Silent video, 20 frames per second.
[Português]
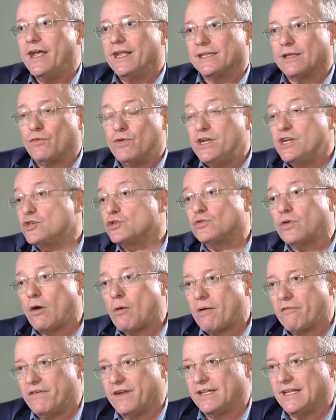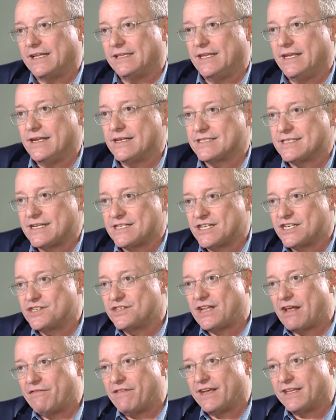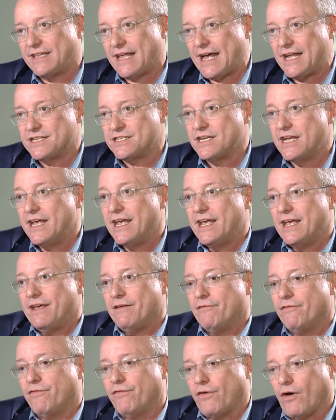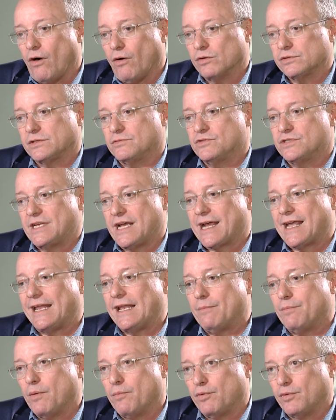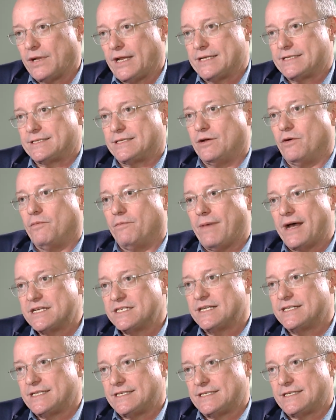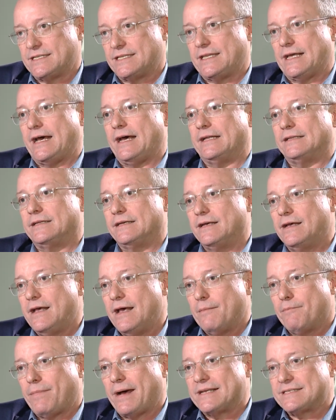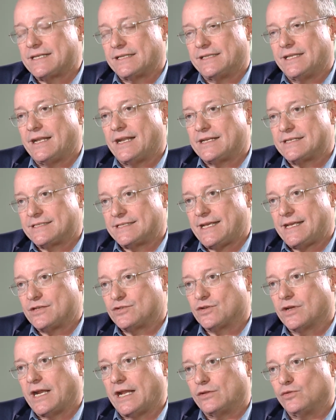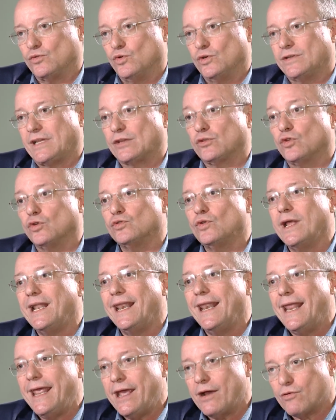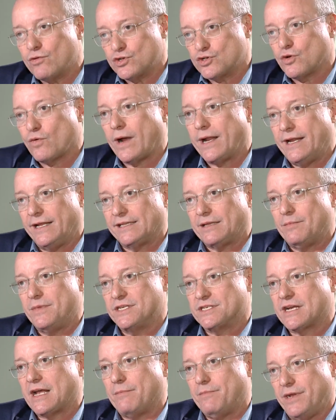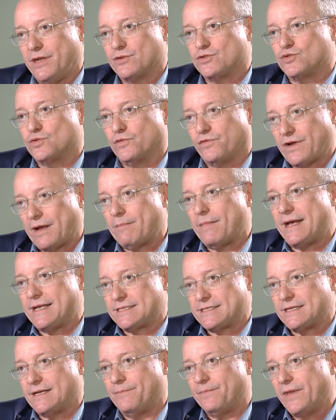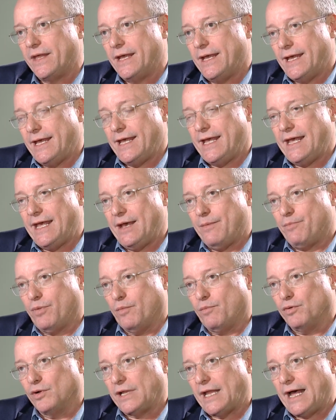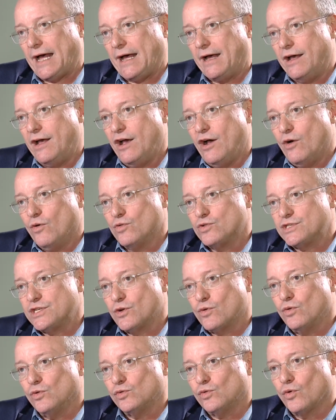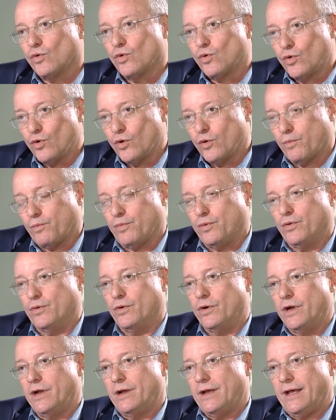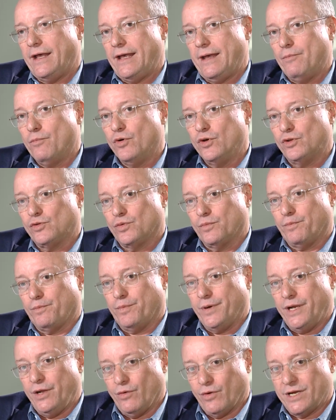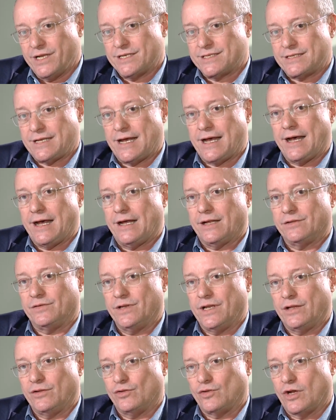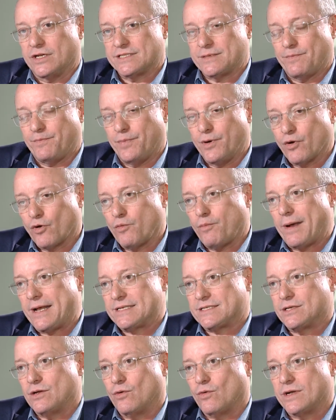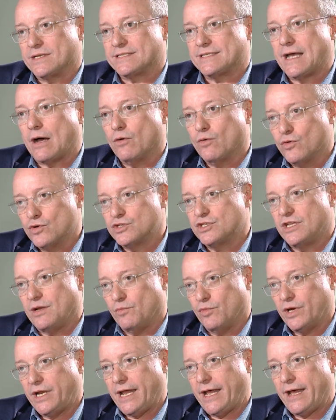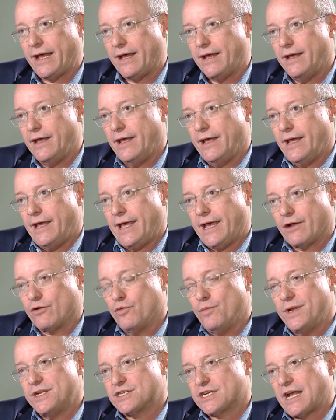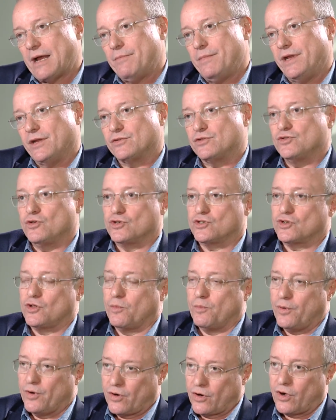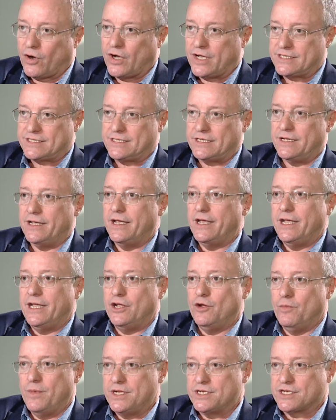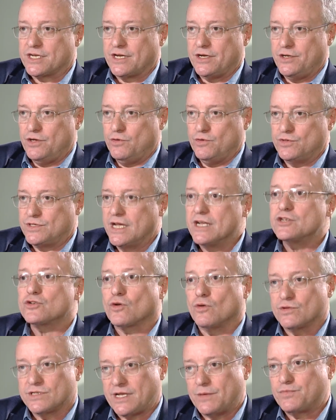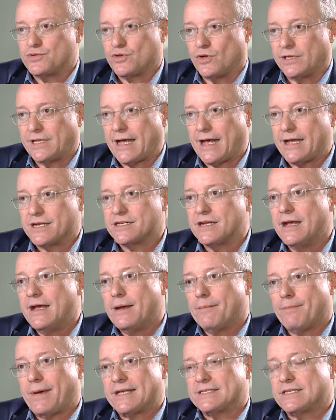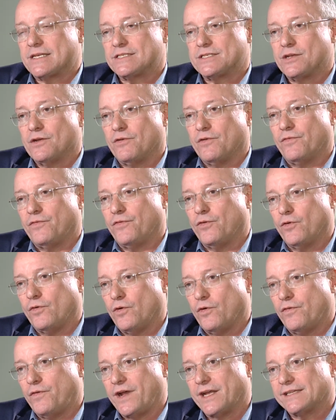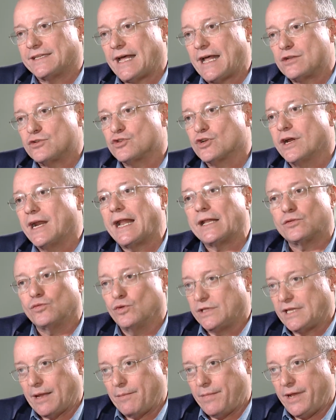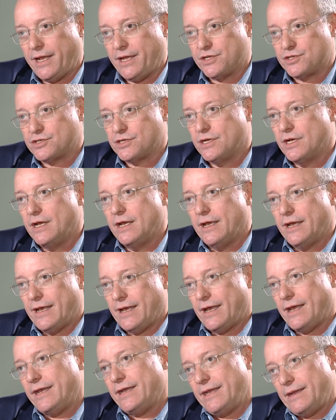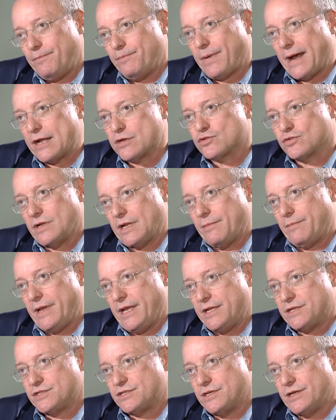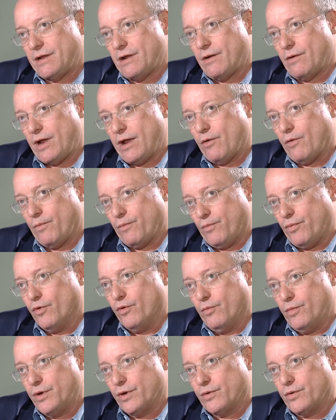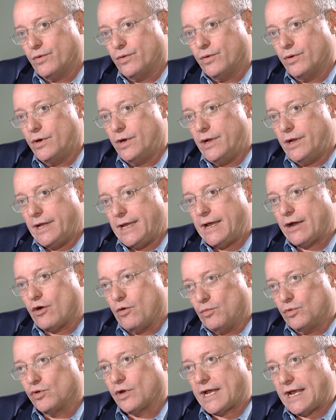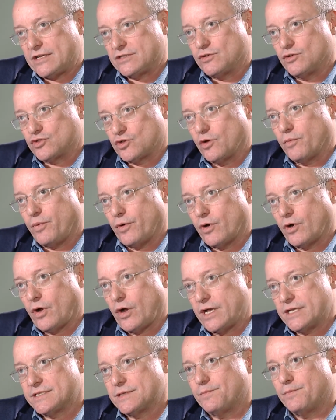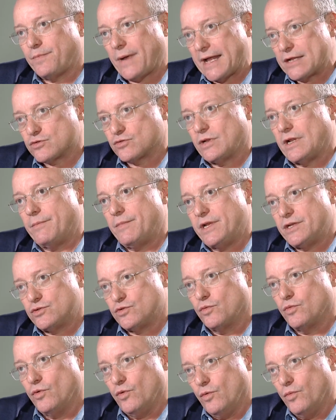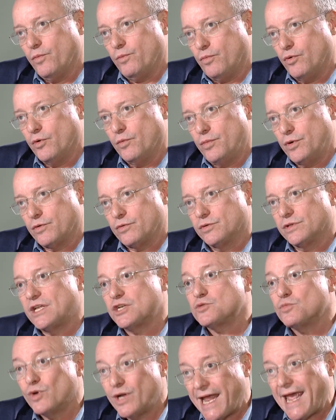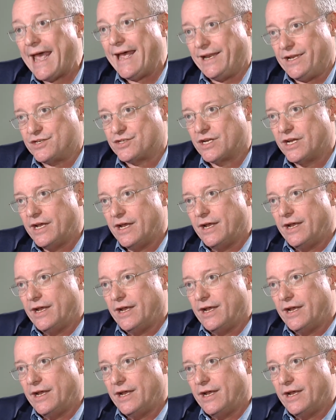Então, isto é uma verdadeira, se a gente, na verdade, volto a dizer, aquela população mais necessitada passa a ter acesso gratuito a todo o elenco de 40 medicamentos do Farmácia eh, é, Popular. Um segundo grupo é muito priorizado e a nossa preocupação com a saúde da mulher é que o medicamento de osteoporose e, e os anticoncepcionais passam a ser ofertados gratuitamente é, e particularmente é, é, o público, é, como no caso da osteoporose, particularmente o, o, público das mulheres.